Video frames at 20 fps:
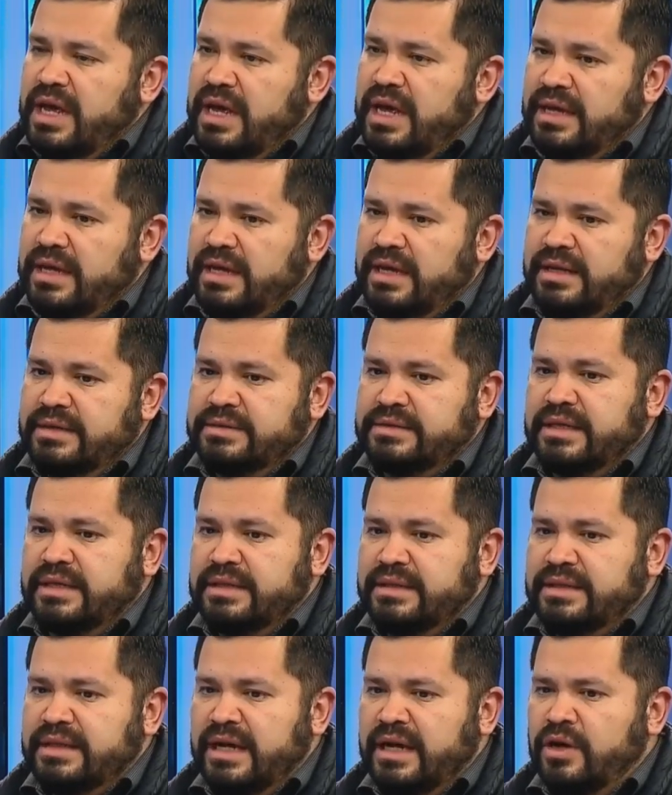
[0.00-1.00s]
eh, en
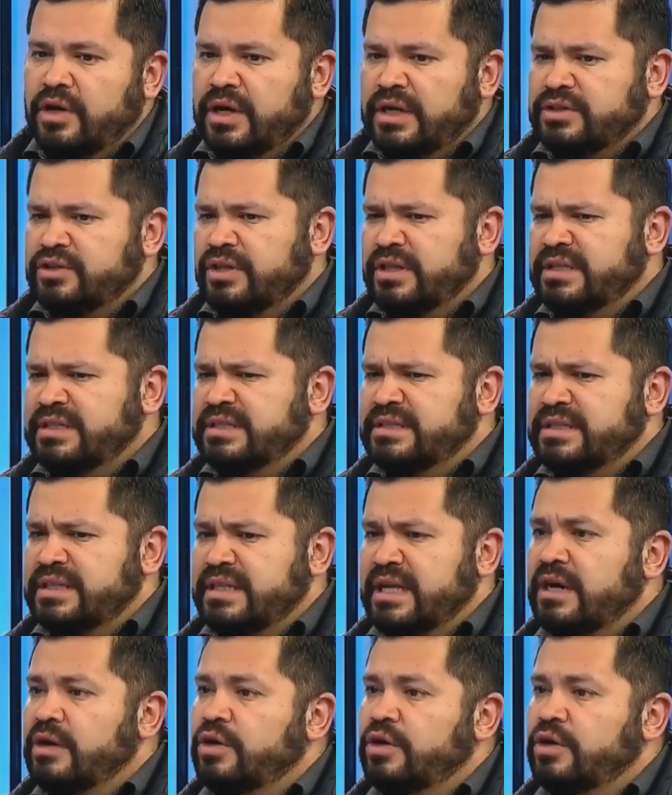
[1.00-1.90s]
Santiago, que es el 17 de